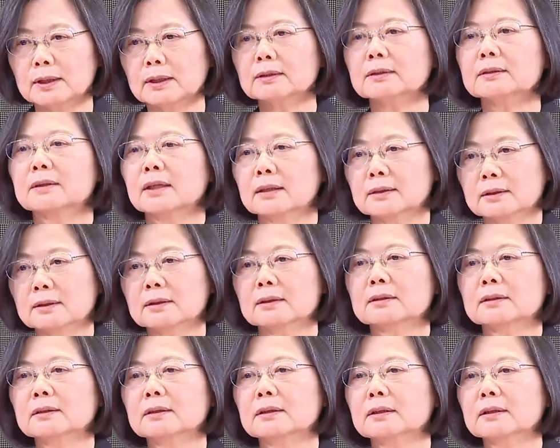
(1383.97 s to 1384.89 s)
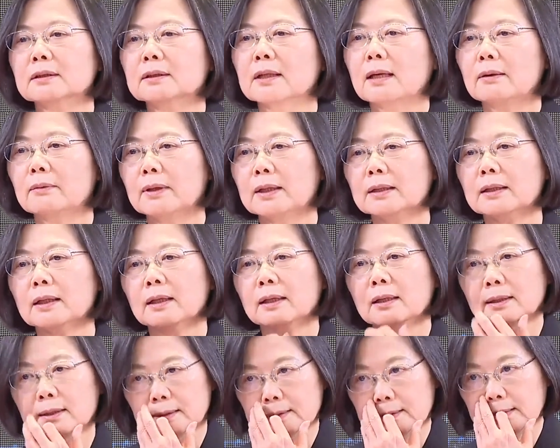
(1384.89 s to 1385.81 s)
但是他这个是一个台湾
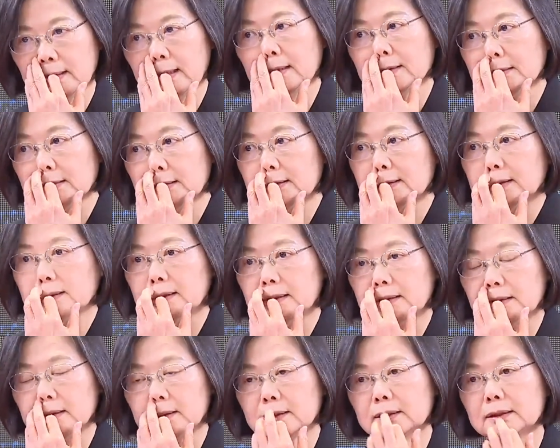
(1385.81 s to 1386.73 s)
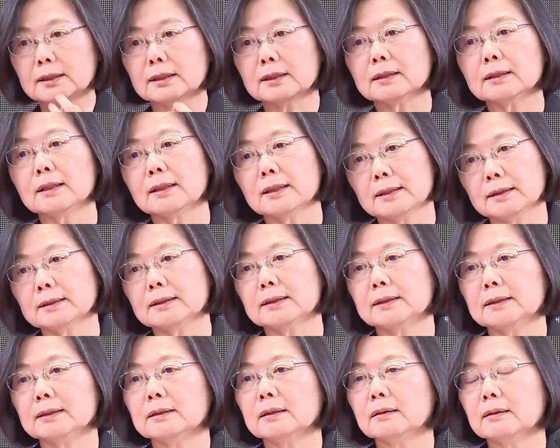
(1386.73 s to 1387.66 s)
长期的这个累
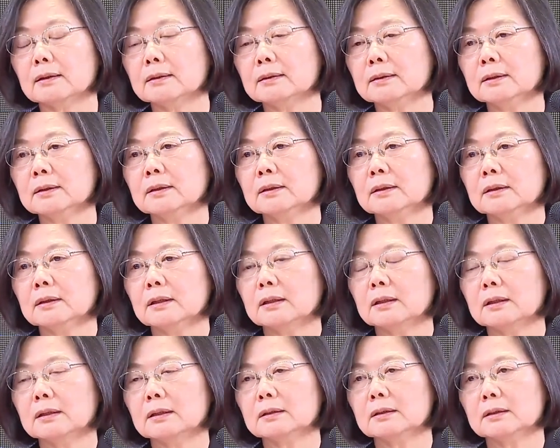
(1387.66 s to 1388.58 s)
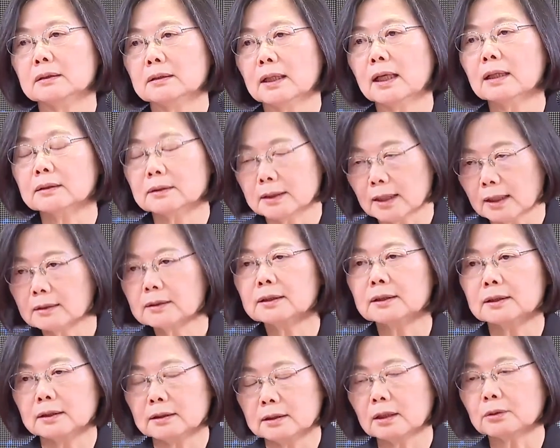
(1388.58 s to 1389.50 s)
积哦。呃，长长
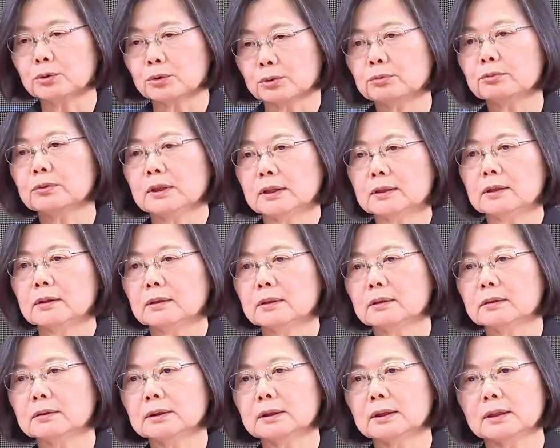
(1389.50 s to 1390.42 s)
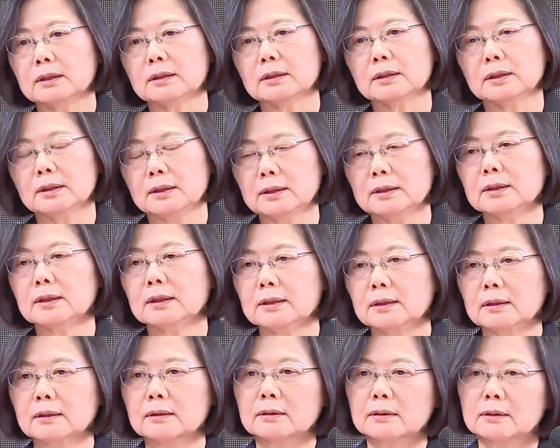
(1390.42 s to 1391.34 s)
期要处理的这个议
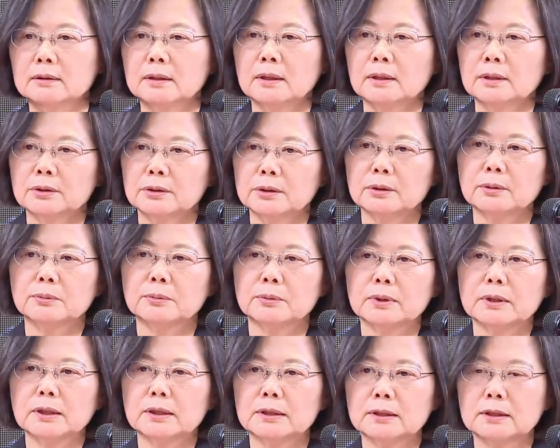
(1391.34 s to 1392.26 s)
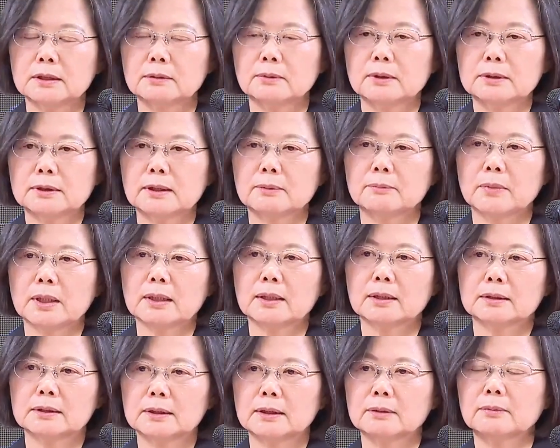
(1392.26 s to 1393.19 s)
题哈，所以我也希望在每一
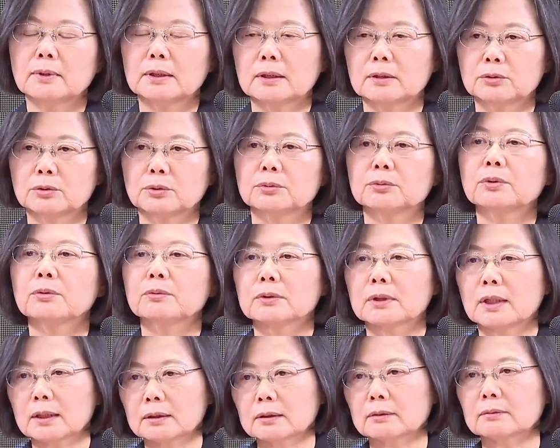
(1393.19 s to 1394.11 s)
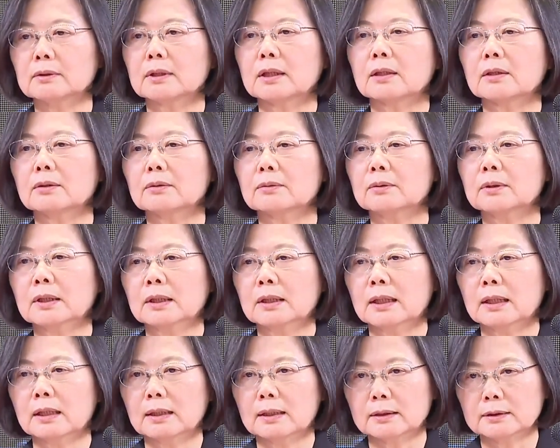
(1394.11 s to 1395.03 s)
个阶段的总统，他都能够
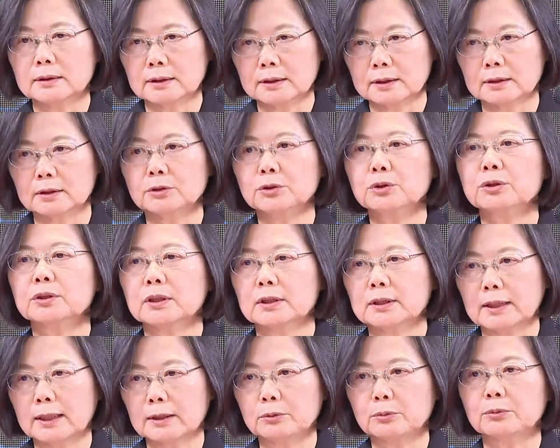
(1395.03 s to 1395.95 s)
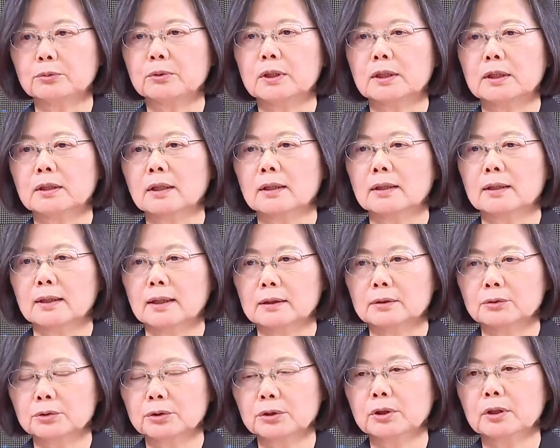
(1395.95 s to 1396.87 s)
啊持续的在努力，
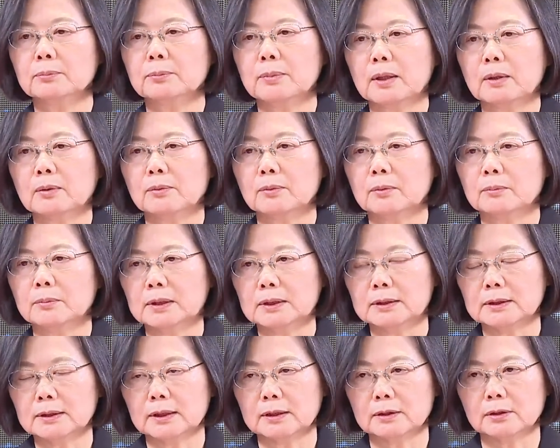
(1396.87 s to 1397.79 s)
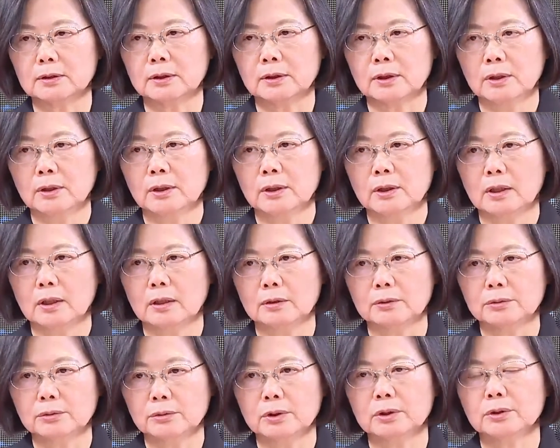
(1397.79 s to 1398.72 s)
来确保我们这个呃
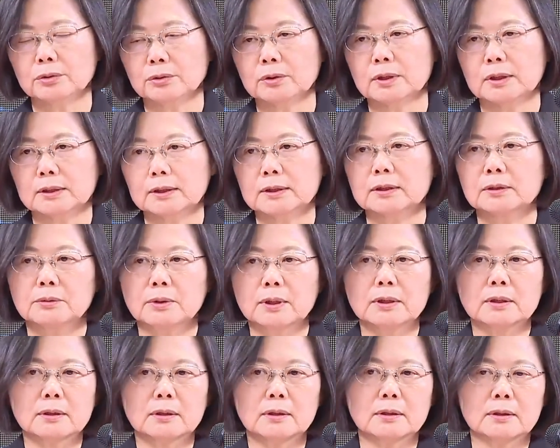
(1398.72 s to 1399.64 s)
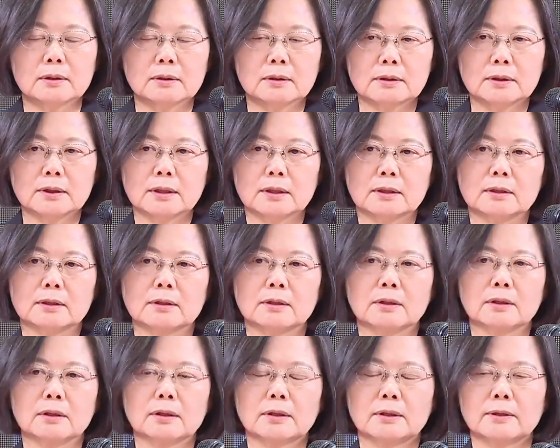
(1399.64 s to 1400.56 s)
对于水资源的这
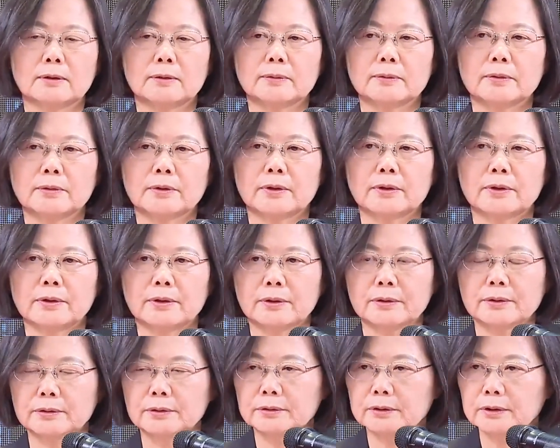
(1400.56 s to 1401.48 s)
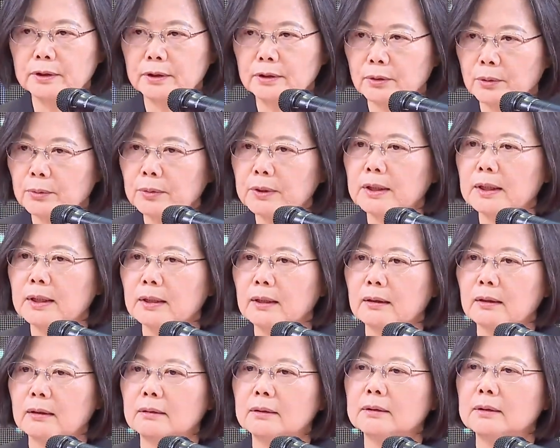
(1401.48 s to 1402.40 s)
个呃的供应
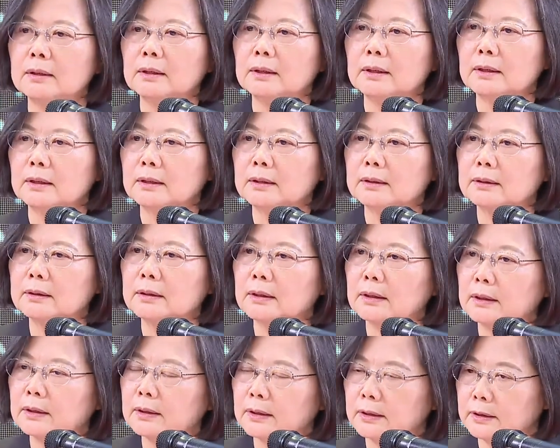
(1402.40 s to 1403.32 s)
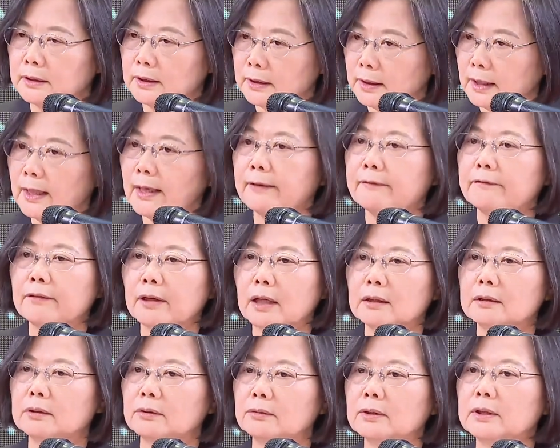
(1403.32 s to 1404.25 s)
啊，跟呃跟开
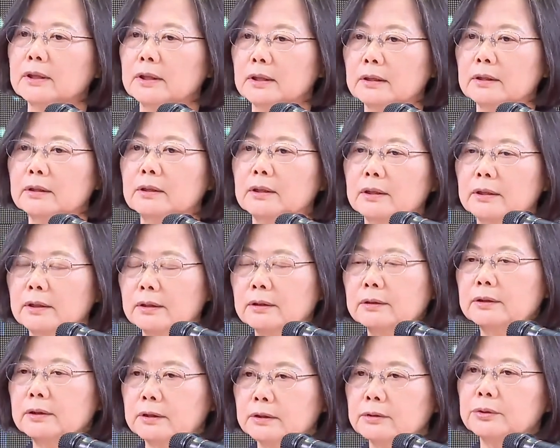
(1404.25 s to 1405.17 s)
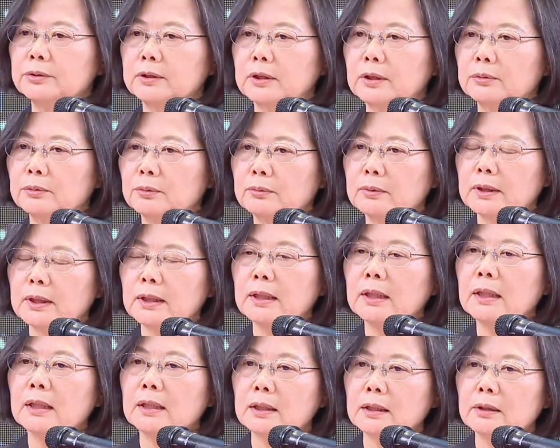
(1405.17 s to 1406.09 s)
发都可以呃持续的努力，
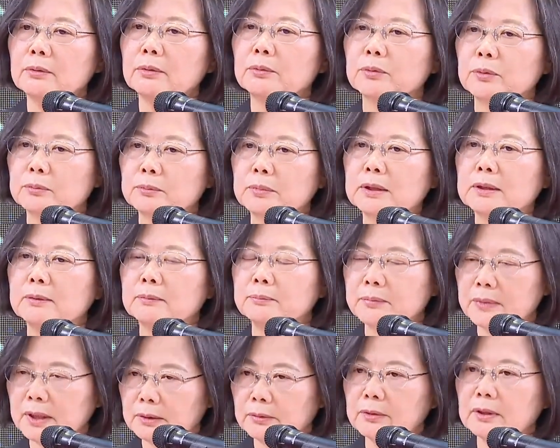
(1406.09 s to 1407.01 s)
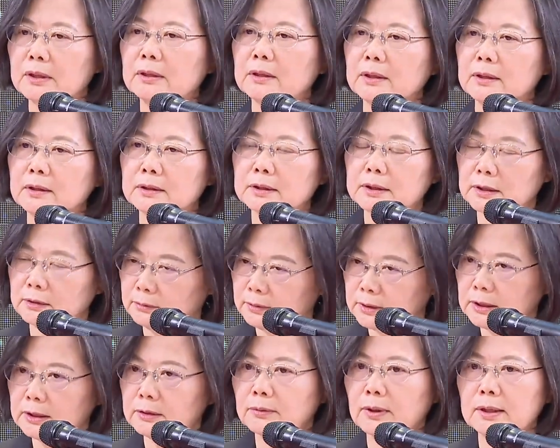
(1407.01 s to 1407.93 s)
因为我们面临的这种
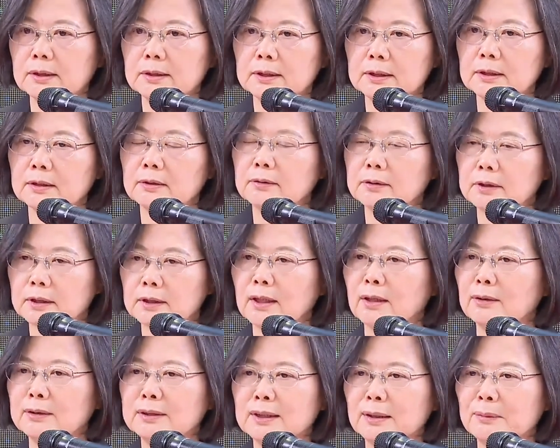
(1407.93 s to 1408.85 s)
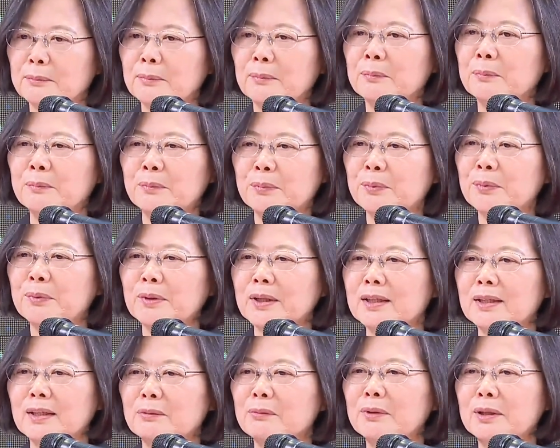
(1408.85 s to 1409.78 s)
极端气候的挑战不会
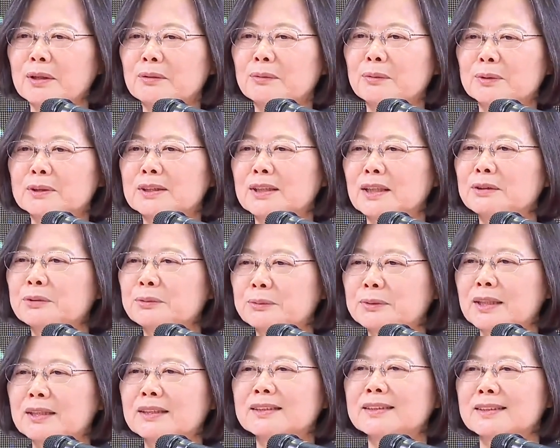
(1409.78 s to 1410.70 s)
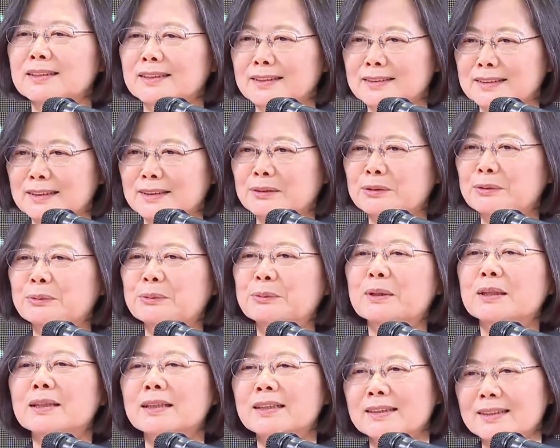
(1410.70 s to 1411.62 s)
因为我结束任期而结束
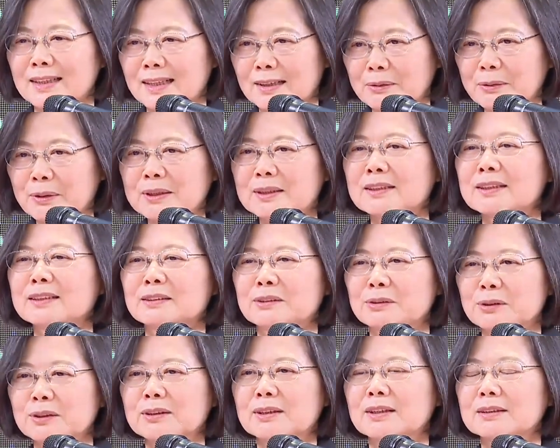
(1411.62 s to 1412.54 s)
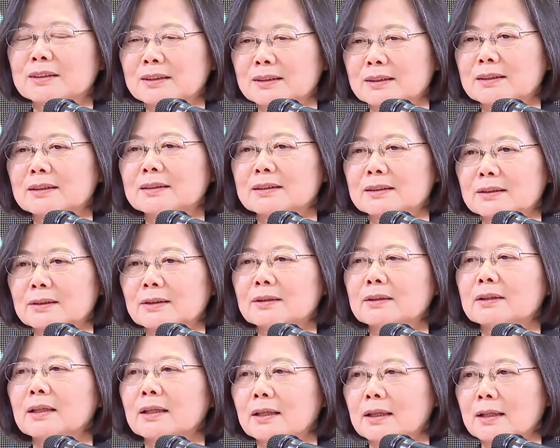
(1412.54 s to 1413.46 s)
了，它会持续的，甚至至
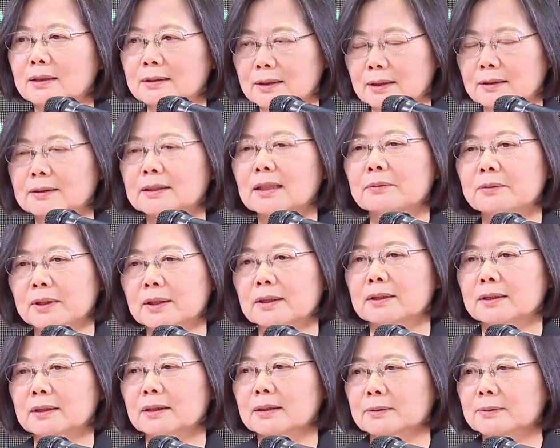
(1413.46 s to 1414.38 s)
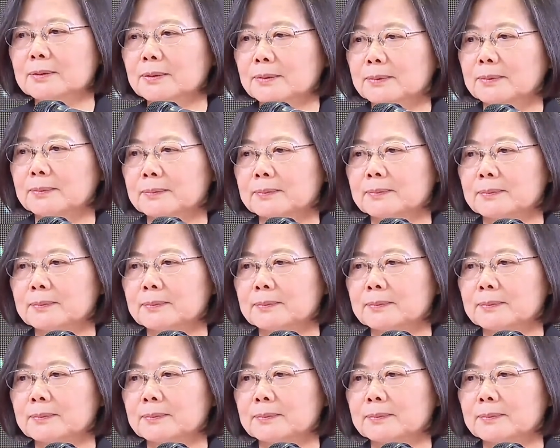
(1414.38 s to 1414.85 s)
于呃挑战会更严重。